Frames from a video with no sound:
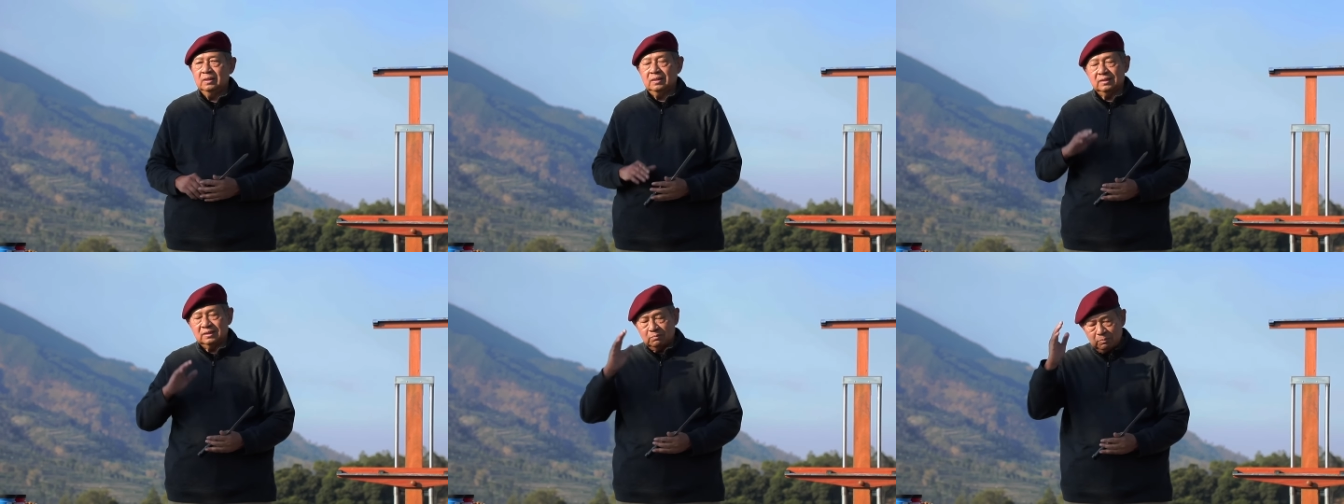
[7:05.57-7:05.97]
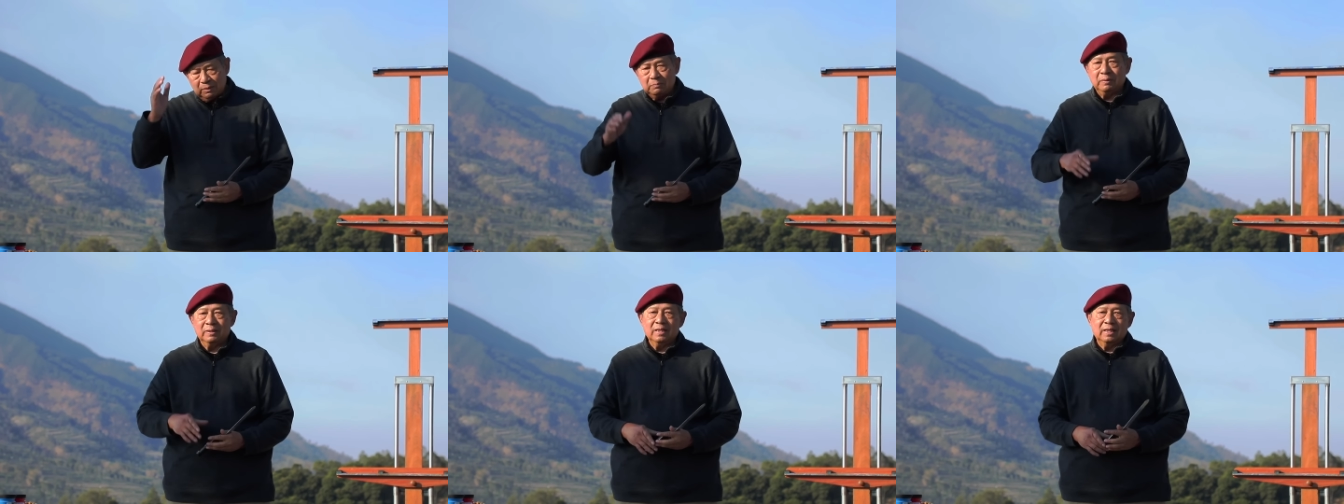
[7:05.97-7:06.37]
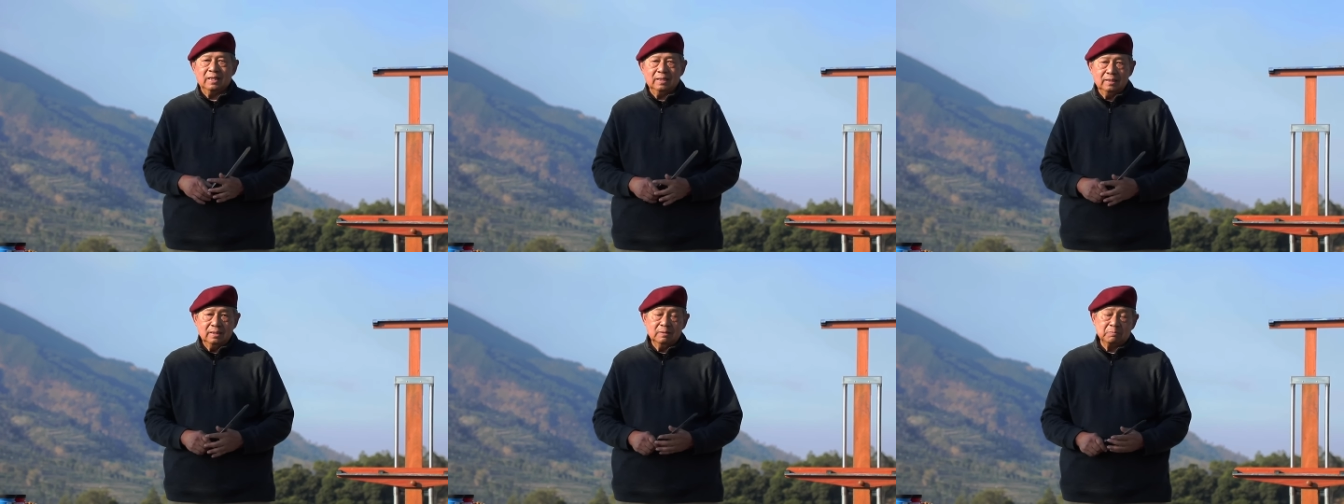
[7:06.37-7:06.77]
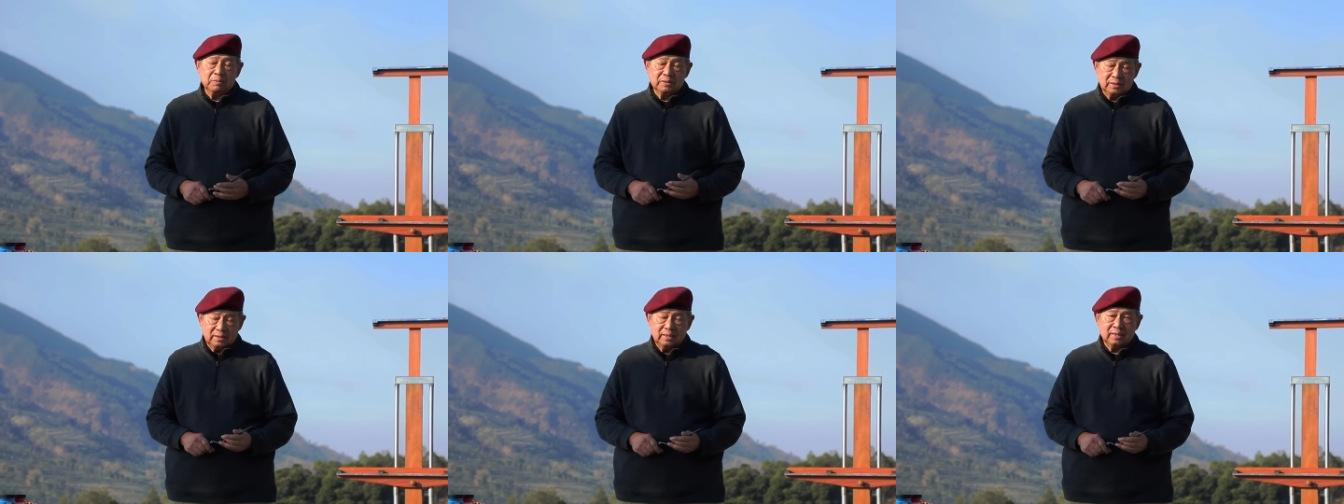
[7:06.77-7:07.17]
Ke depan barangkali lebih
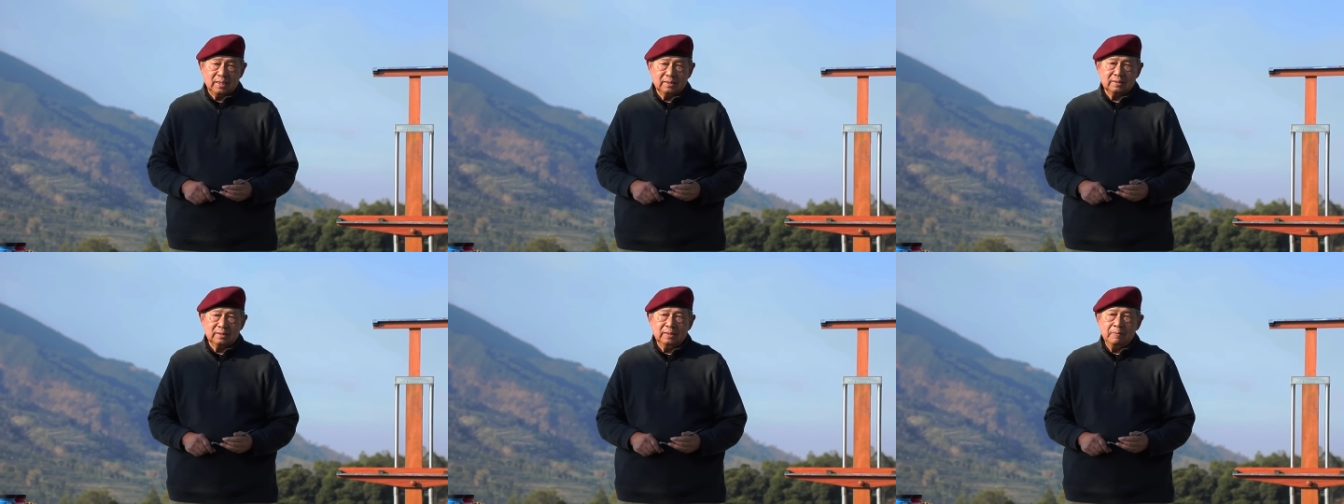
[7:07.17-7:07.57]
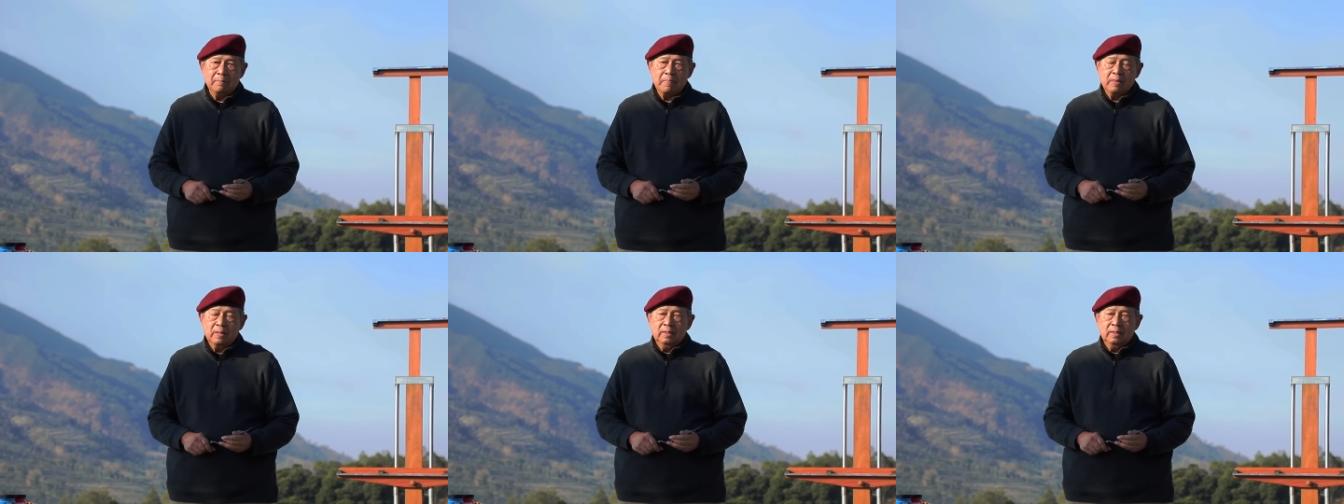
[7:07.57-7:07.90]
sering nanti.